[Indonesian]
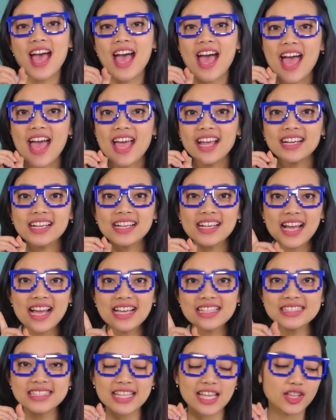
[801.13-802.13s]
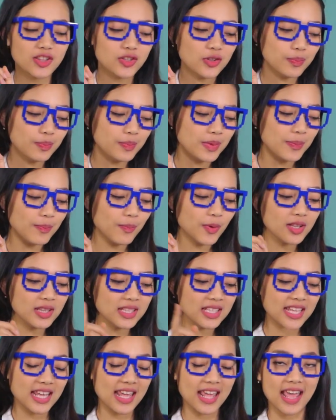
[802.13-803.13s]
harga satu
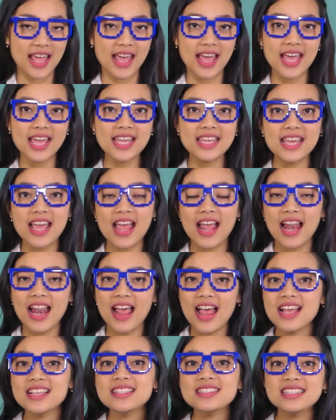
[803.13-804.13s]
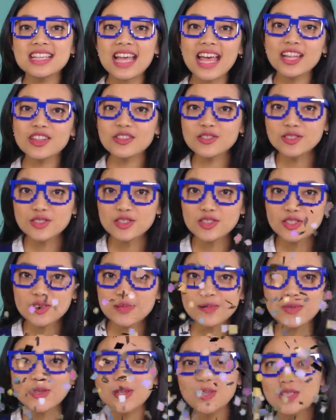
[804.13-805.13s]
pipotnya ialah
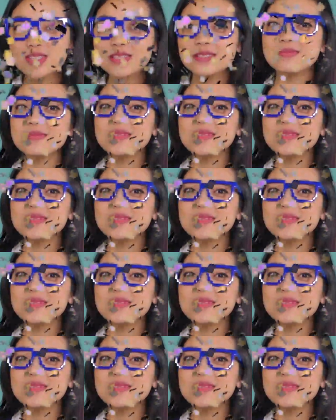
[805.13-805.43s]
179.900